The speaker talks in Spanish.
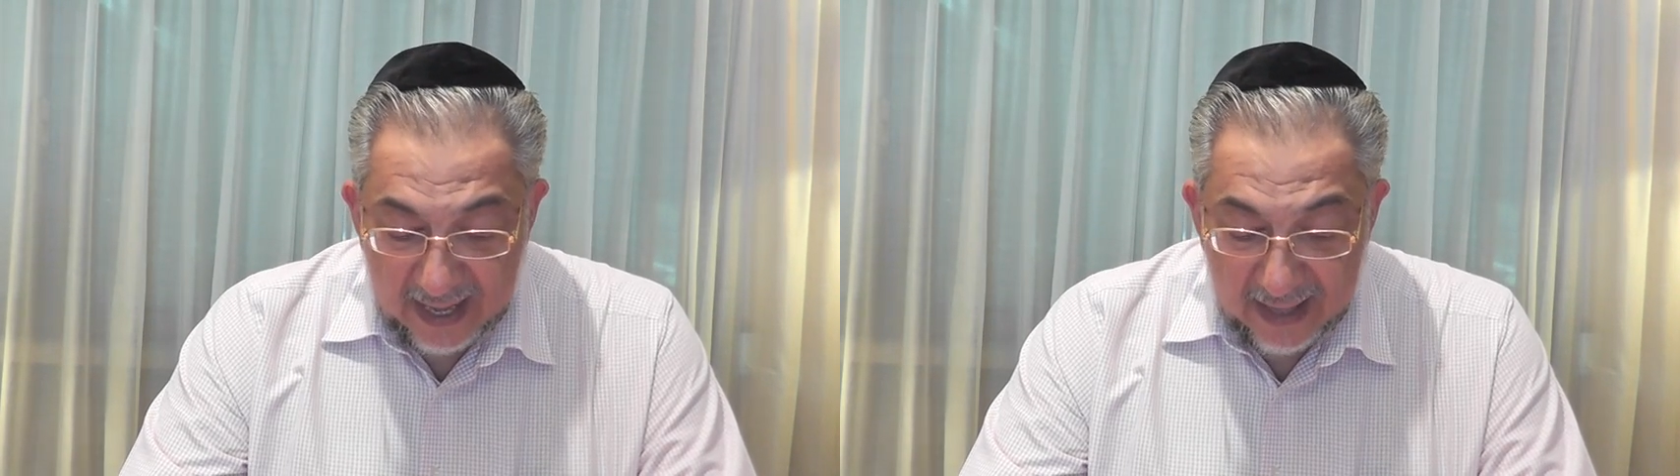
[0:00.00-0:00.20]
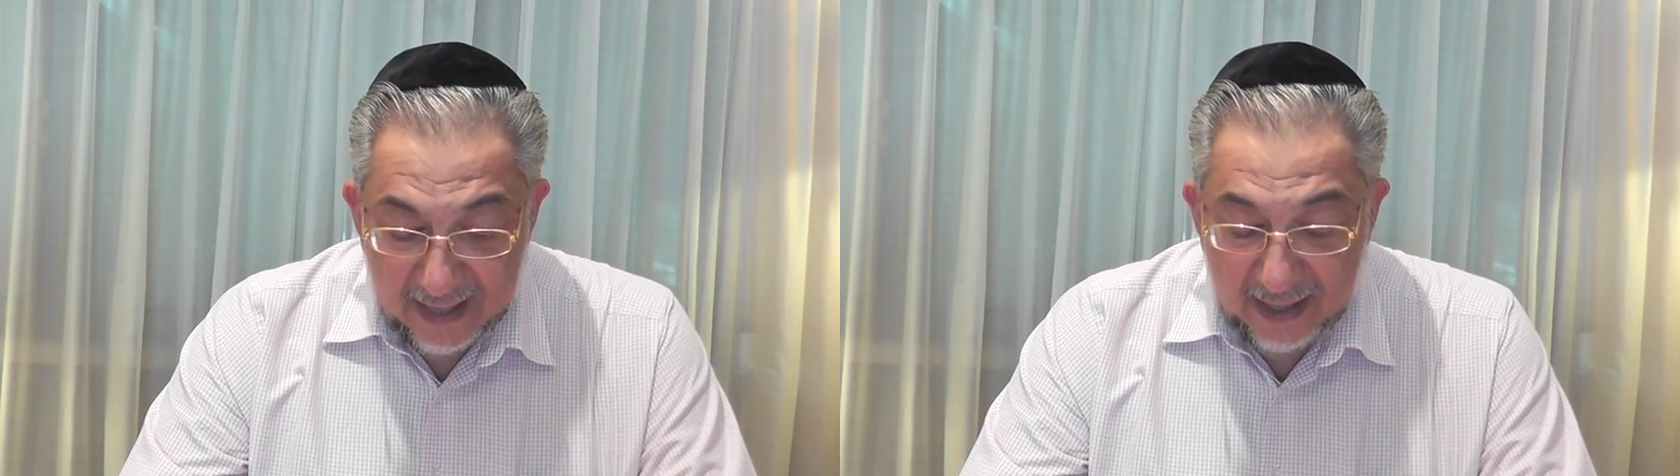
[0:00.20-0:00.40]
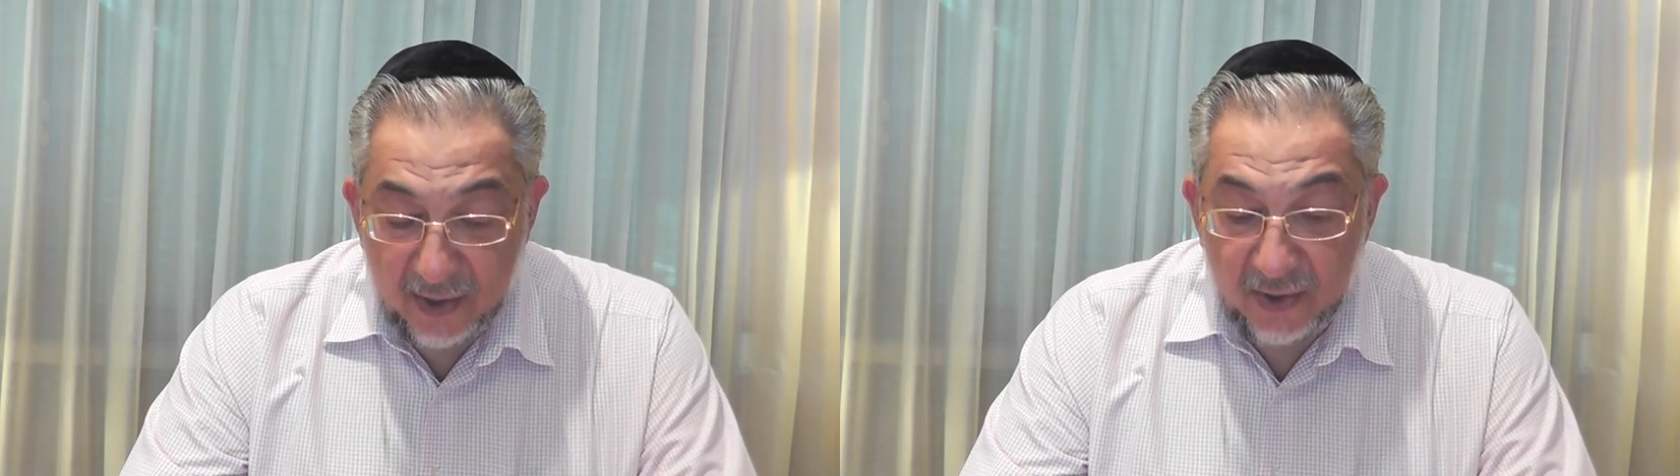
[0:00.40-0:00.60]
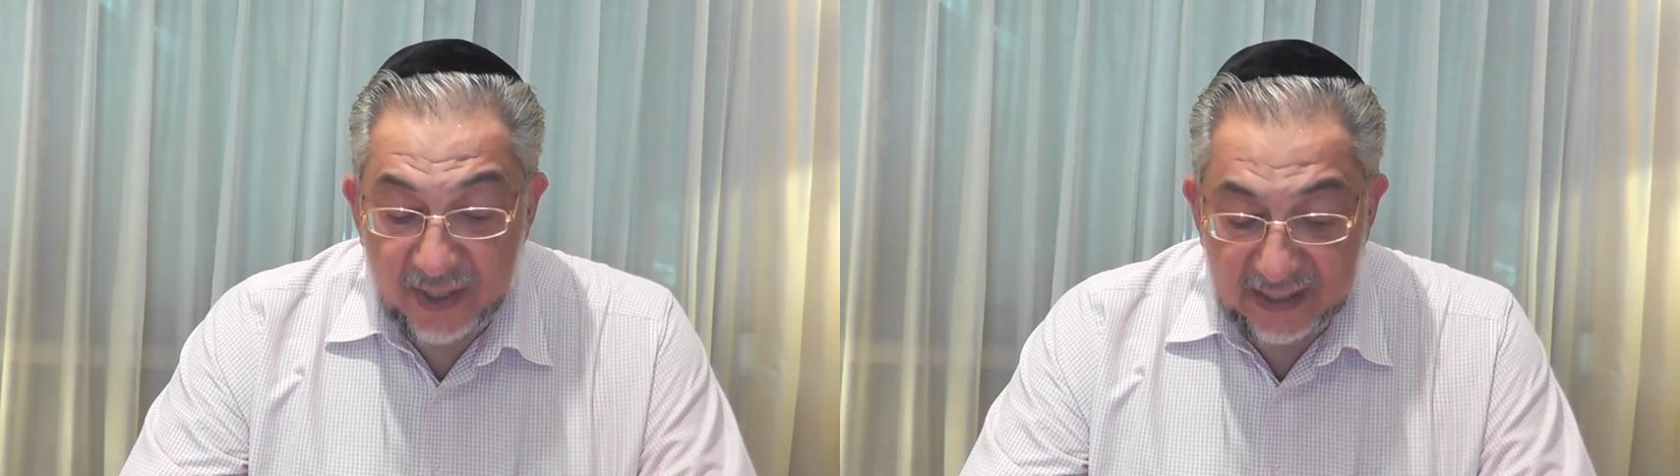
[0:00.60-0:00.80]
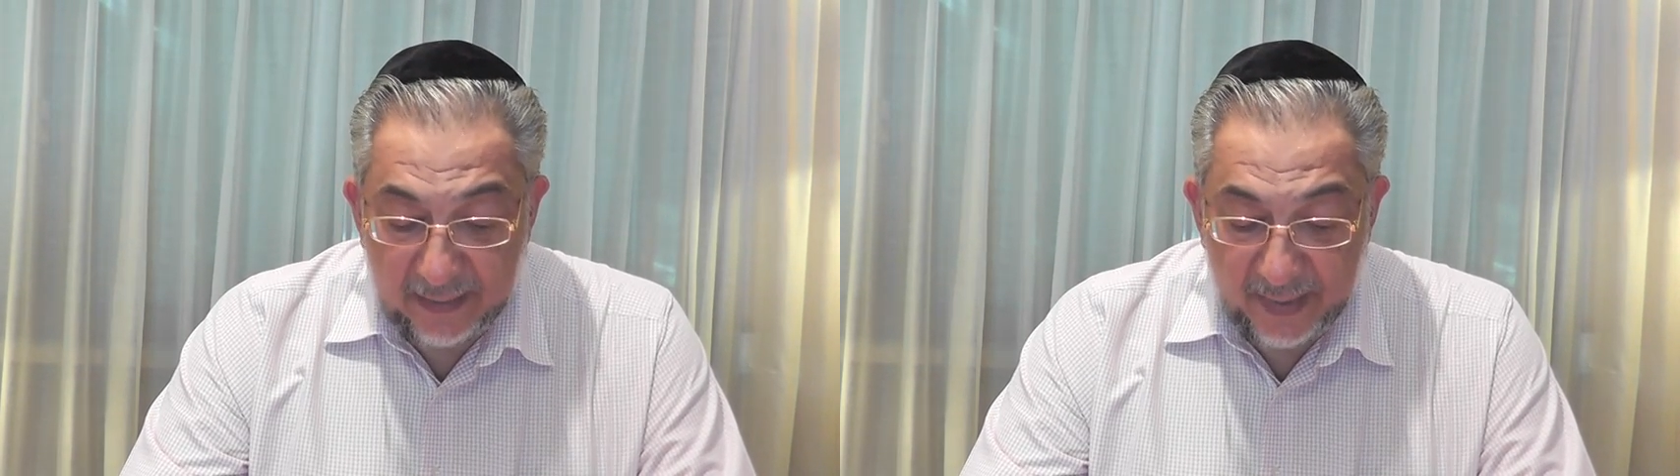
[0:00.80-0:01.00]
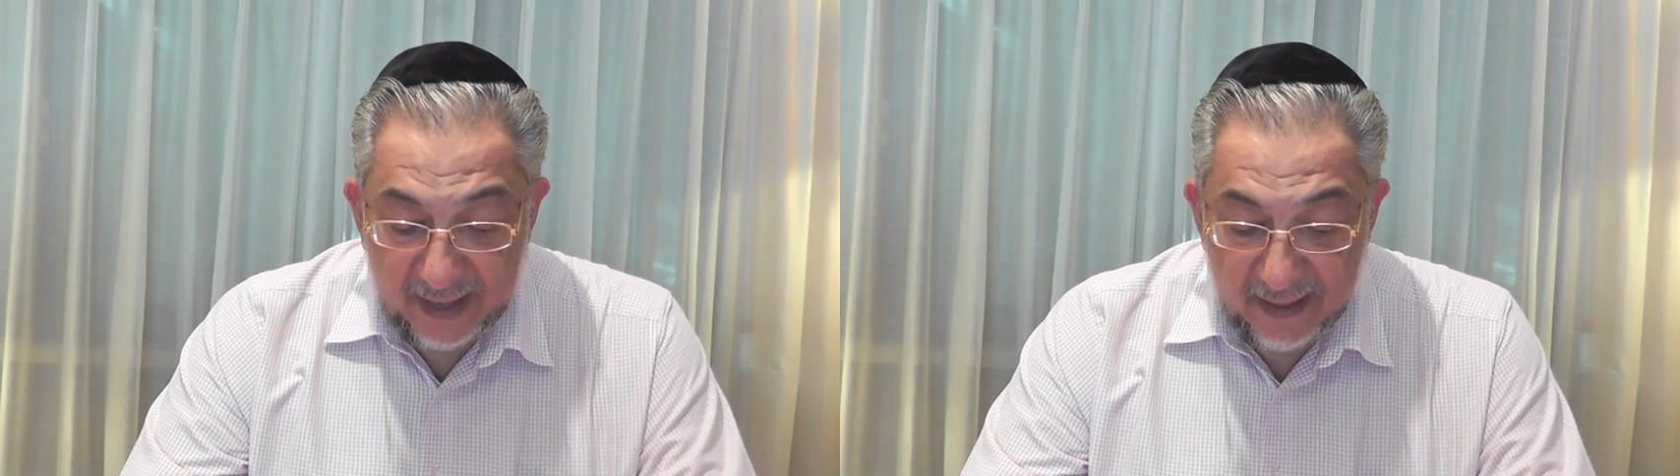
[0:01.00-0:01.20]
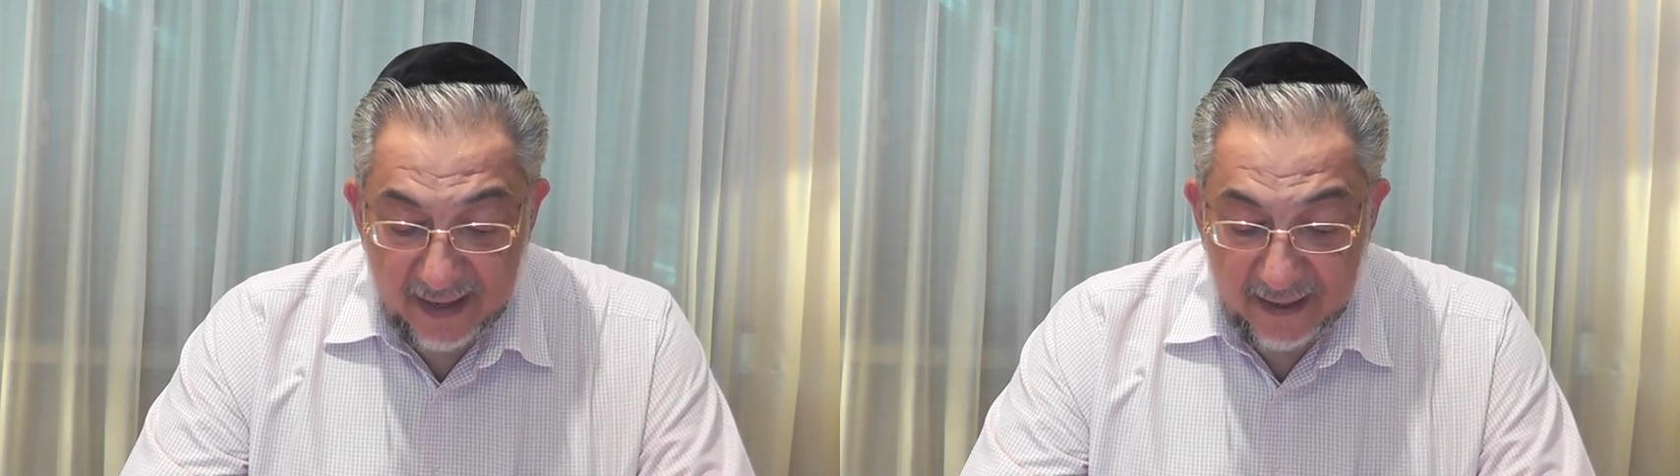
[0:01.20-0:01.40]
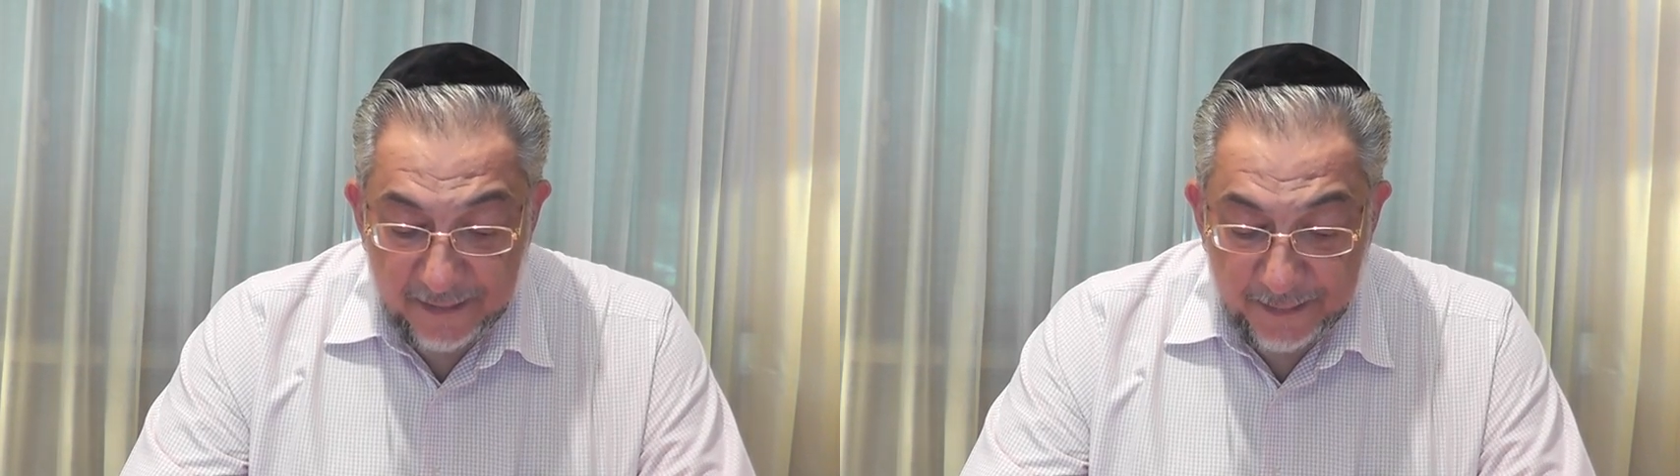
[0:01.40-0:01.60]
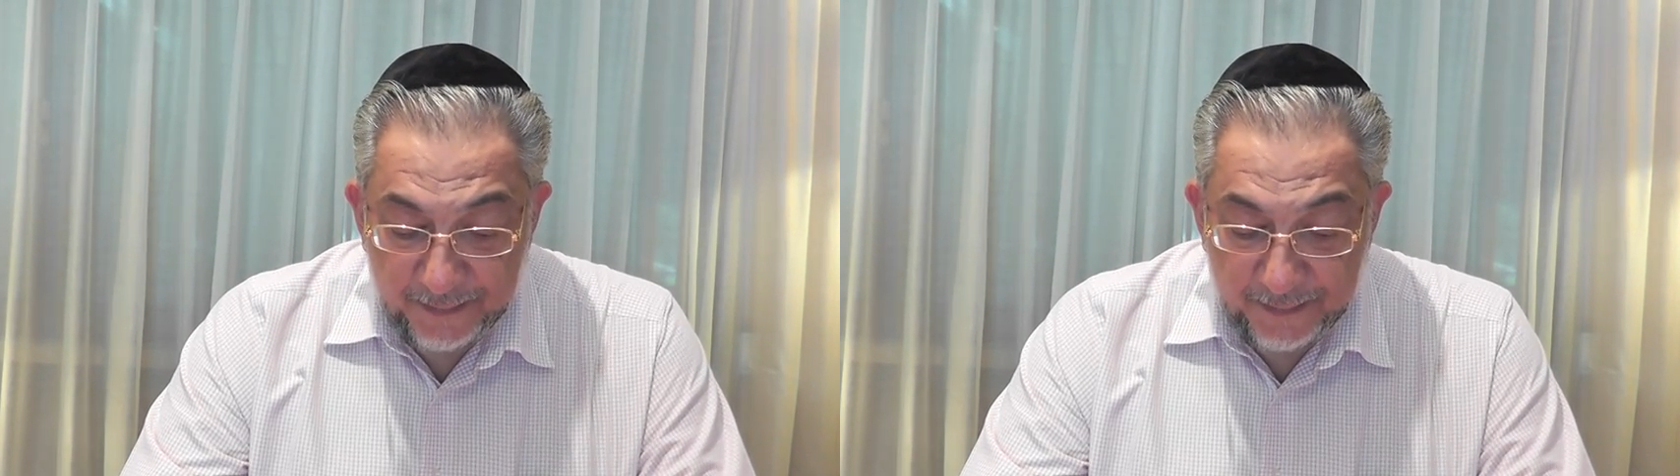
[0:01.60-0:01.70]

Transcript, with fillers: haciéndolo desaparecer.